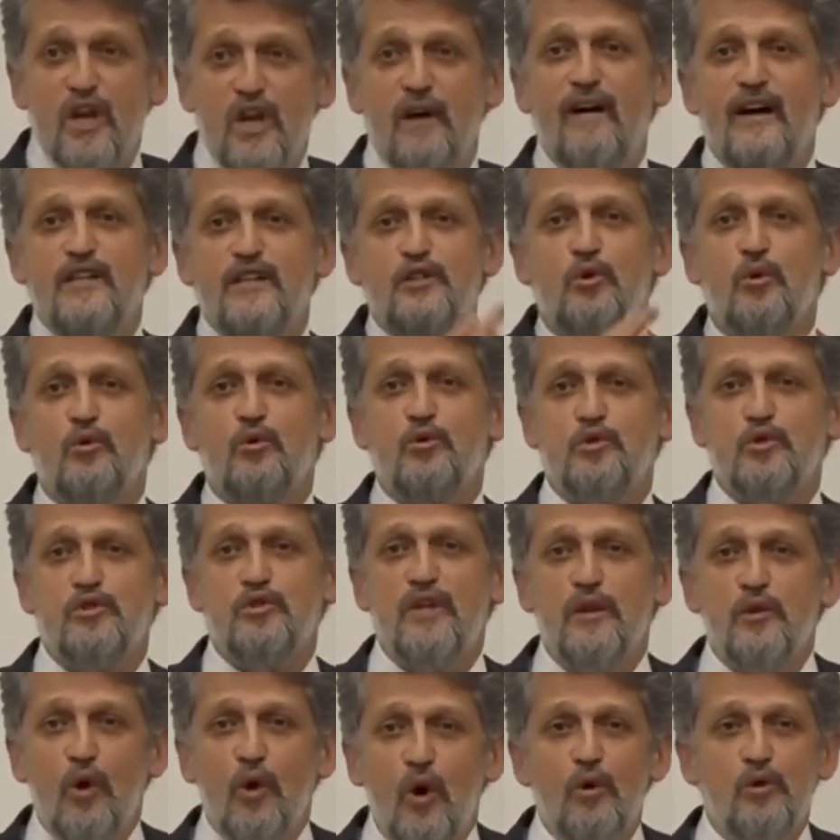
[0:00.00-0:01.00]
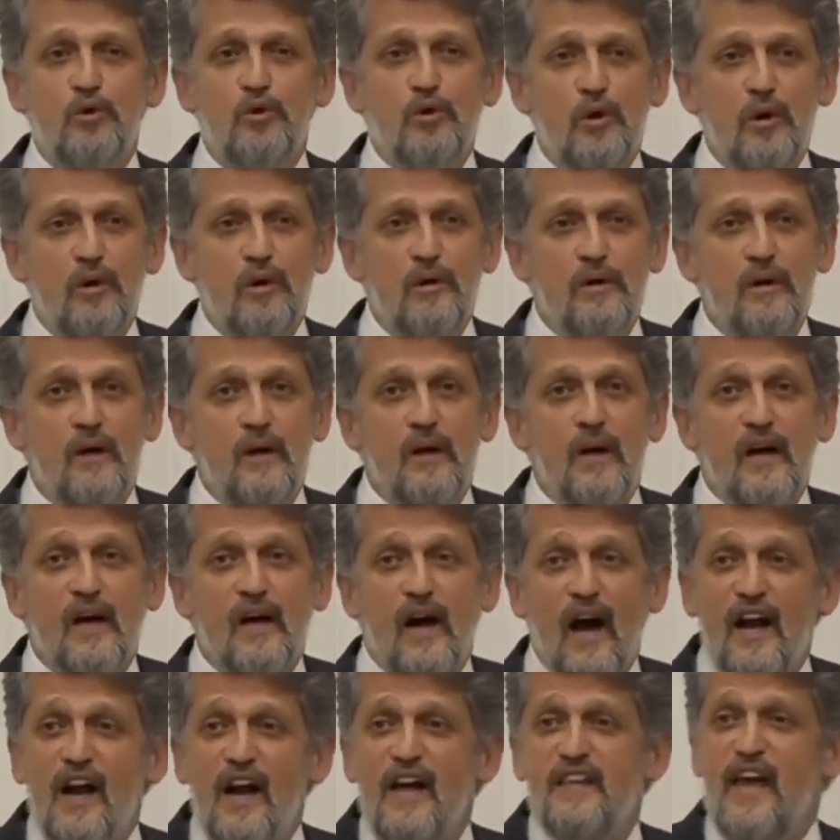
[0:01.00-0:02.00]
Bu savaş sonucunda ne oluyor?
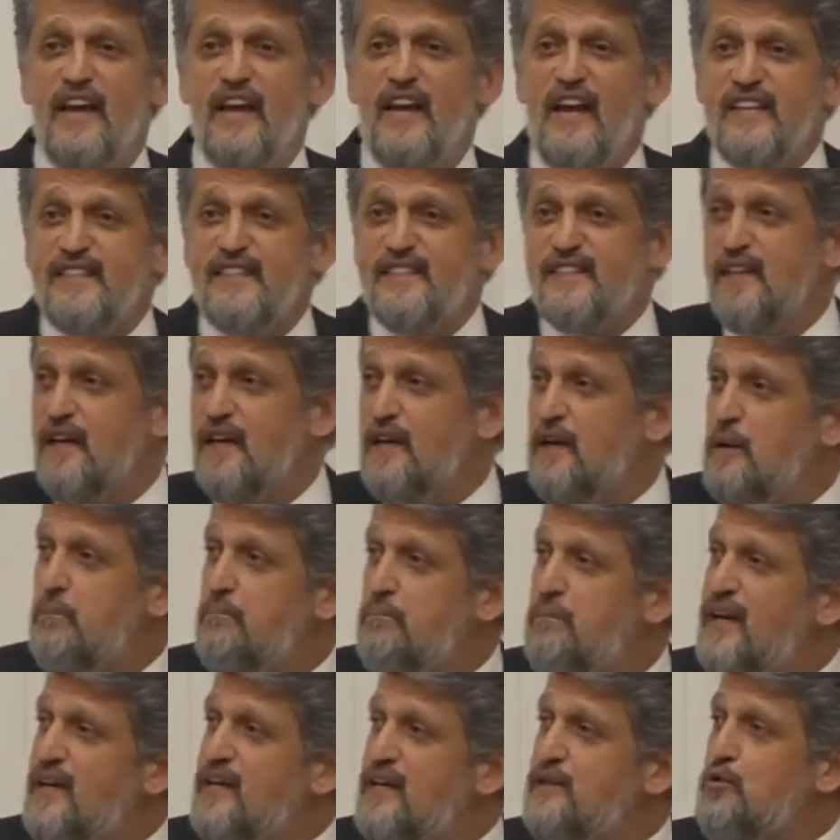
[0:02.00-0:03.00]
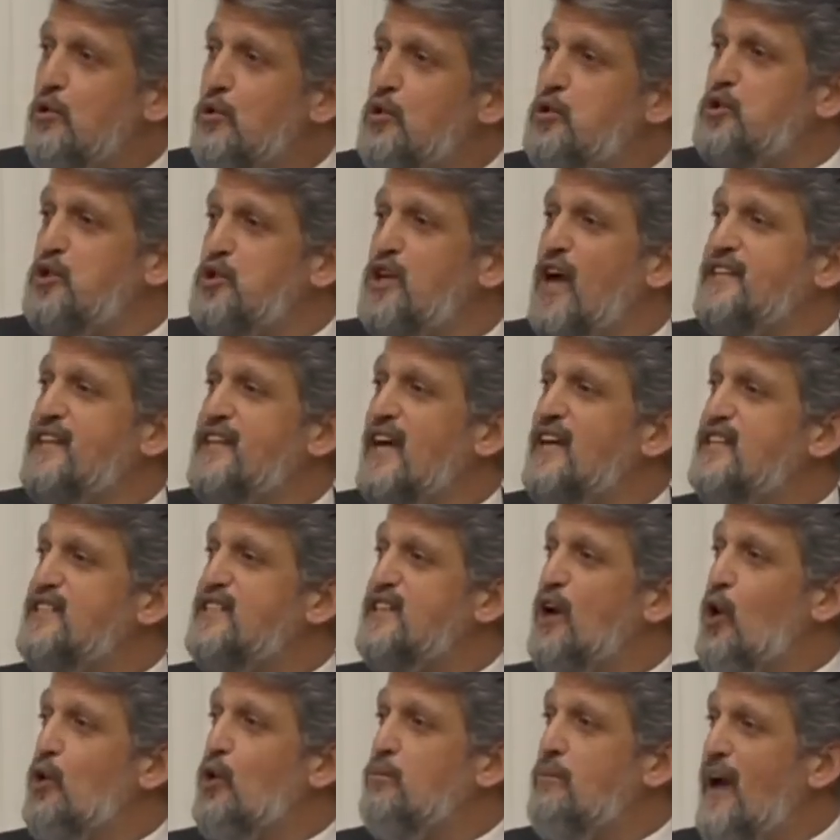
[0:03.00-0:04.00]
Karadeniz bir Rusya
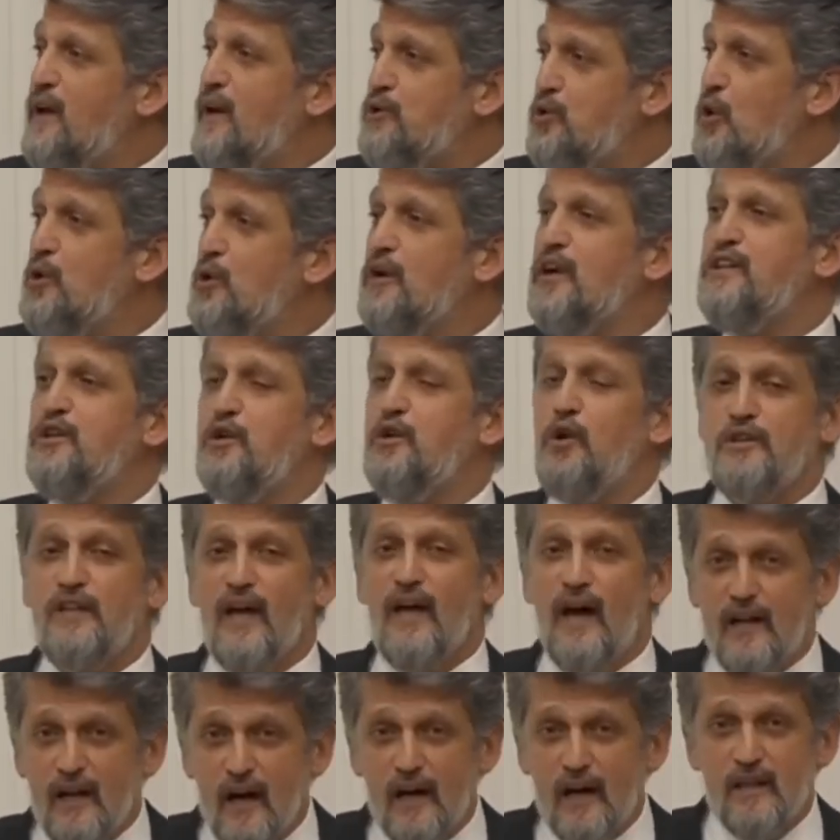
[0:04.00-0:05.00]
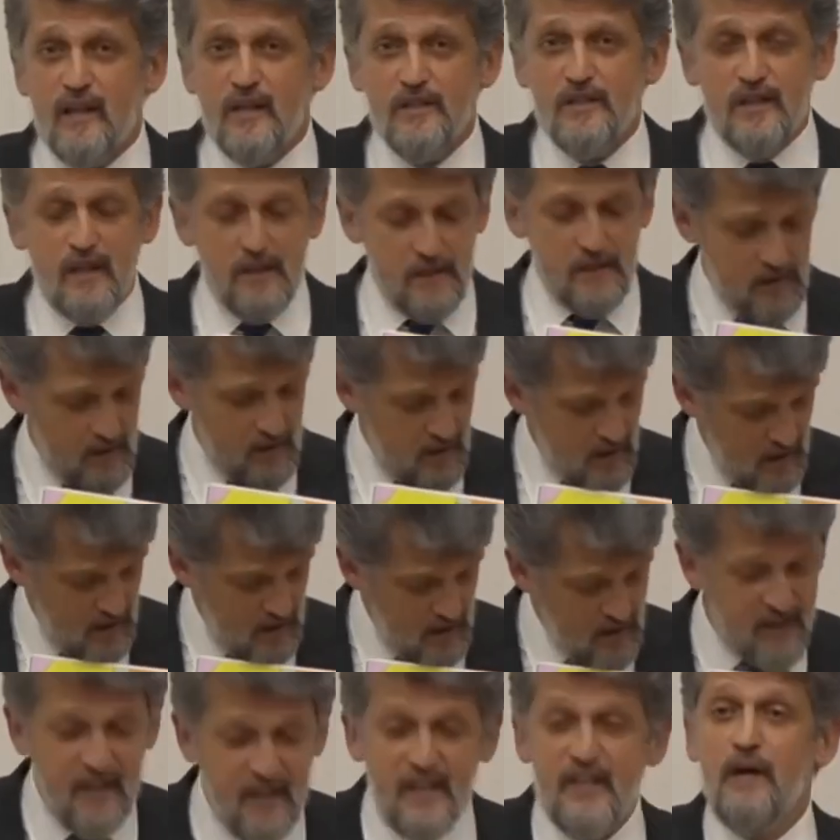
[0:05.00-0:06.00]
denizi olmaya doğru gidiyor değerli arkadaşlar.
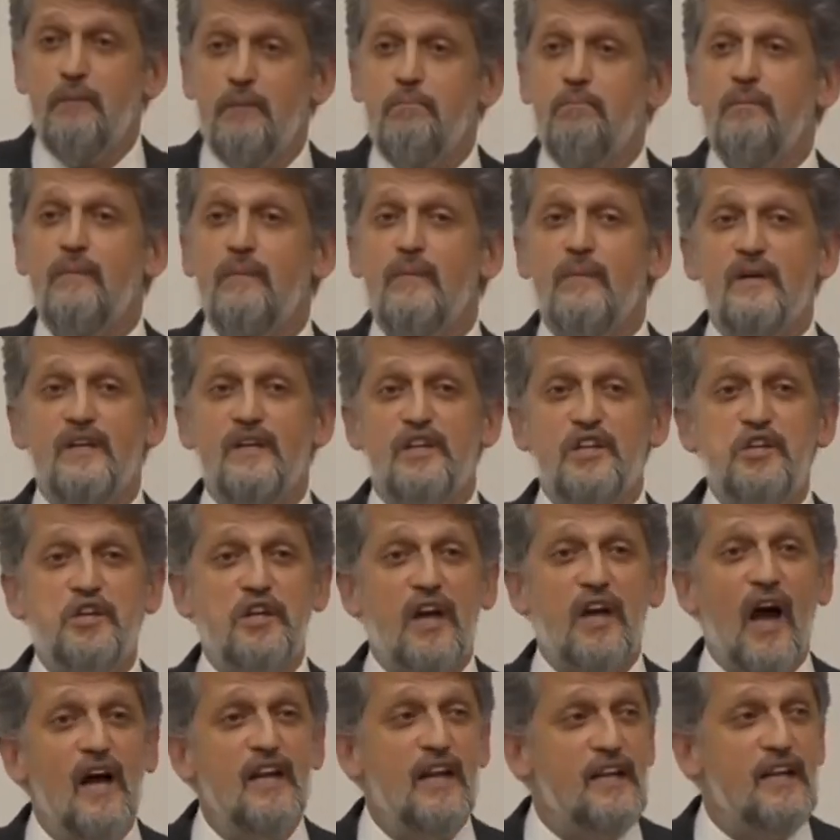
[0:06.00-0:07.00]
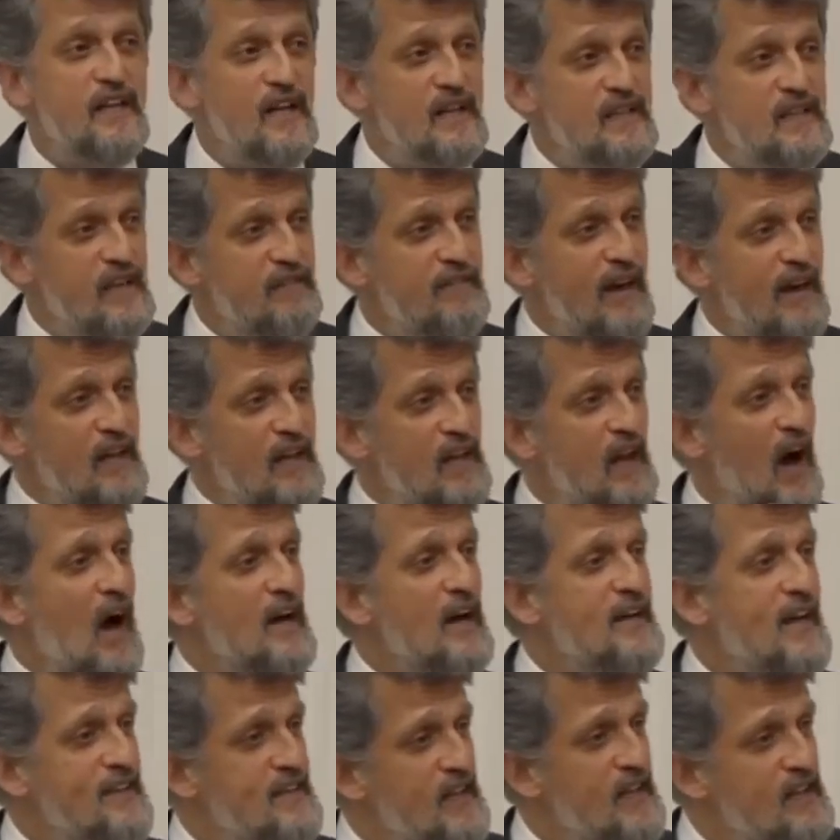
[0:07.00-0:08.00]
Kırım işgal edildi ve
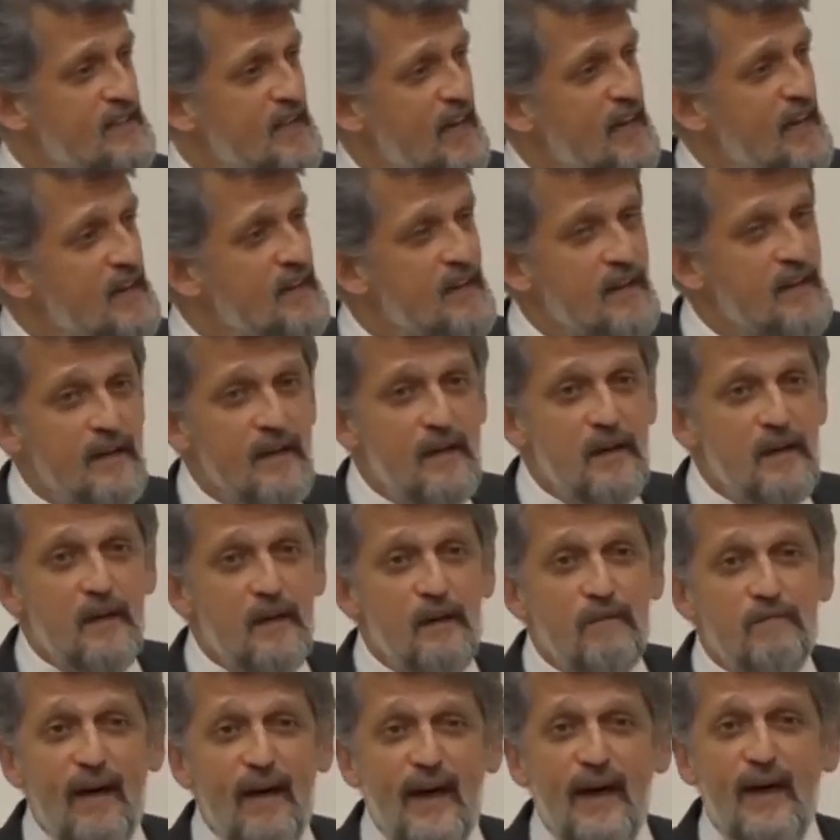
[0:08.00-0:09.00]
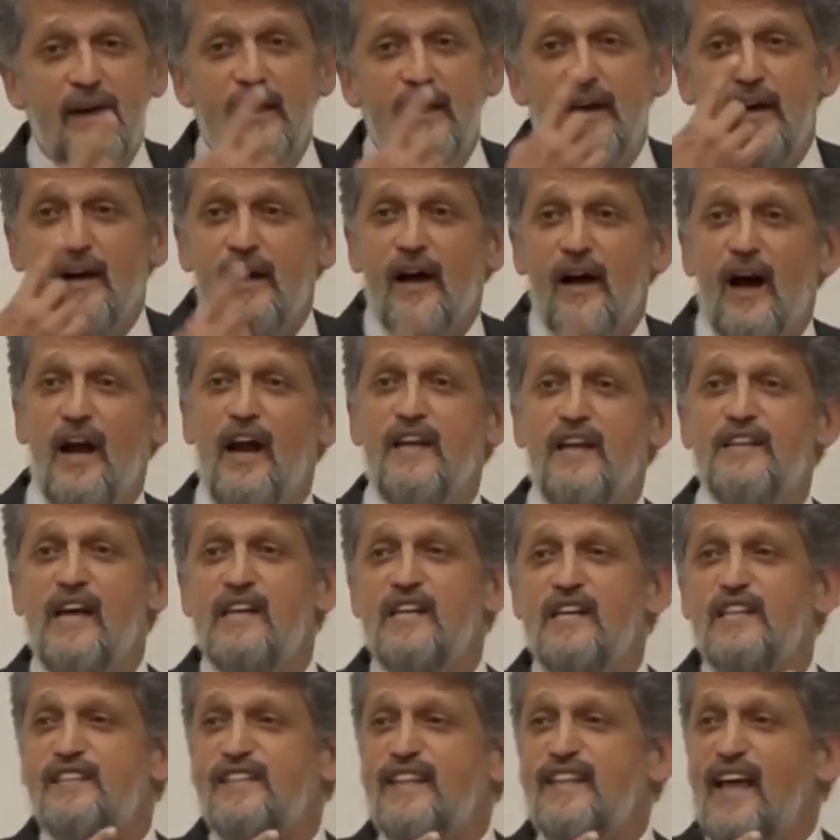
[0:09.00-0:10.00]
ilhak edildi ve
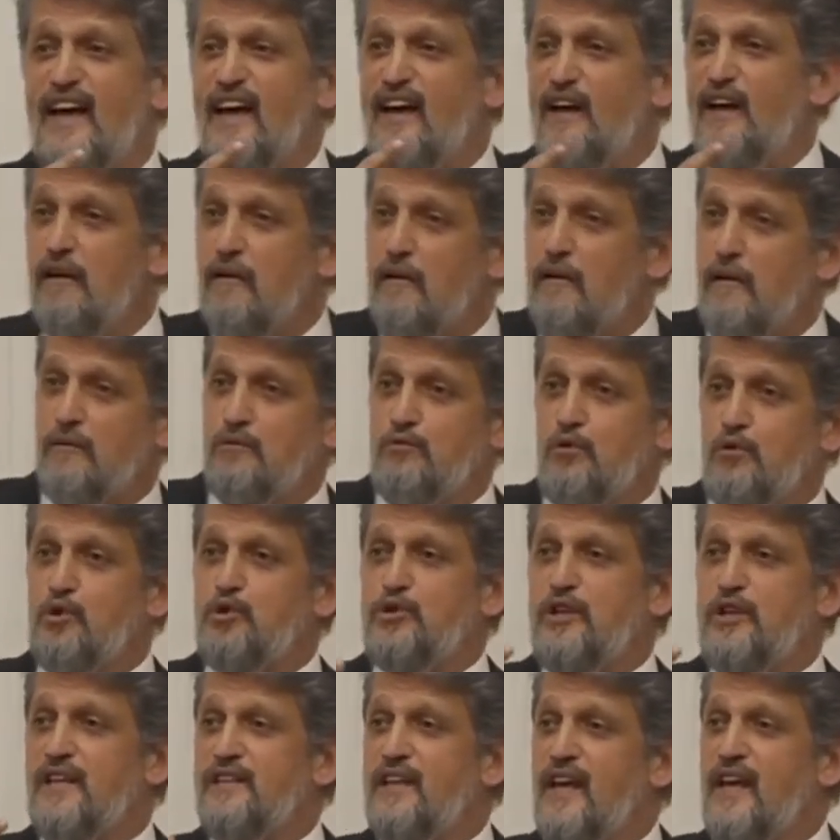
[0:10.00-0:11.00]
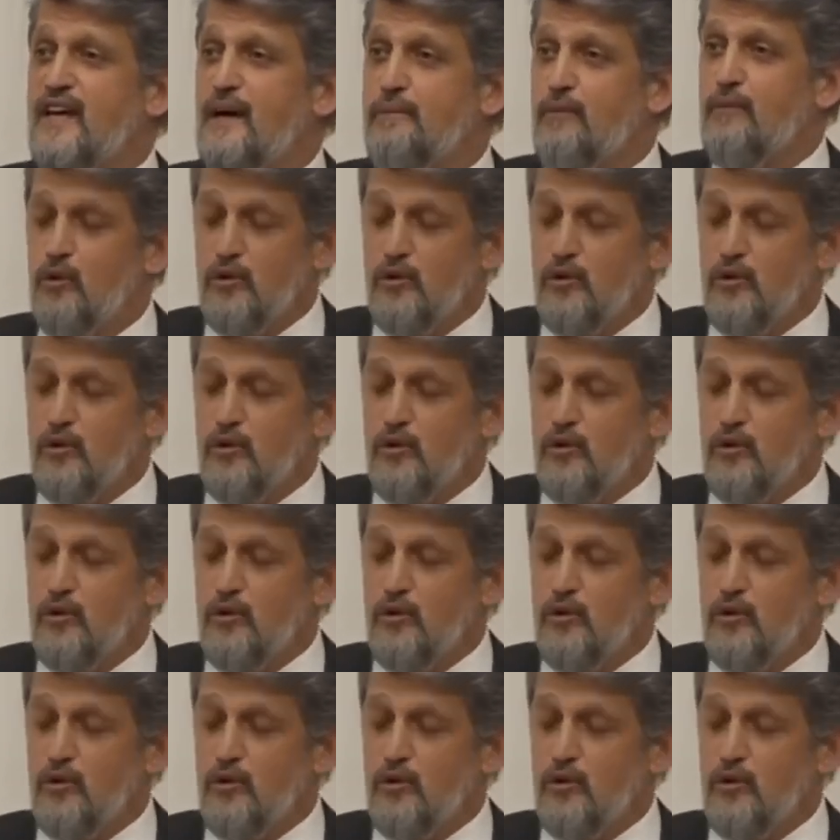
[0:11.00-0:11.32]
Karadeniz'de Rusya'nın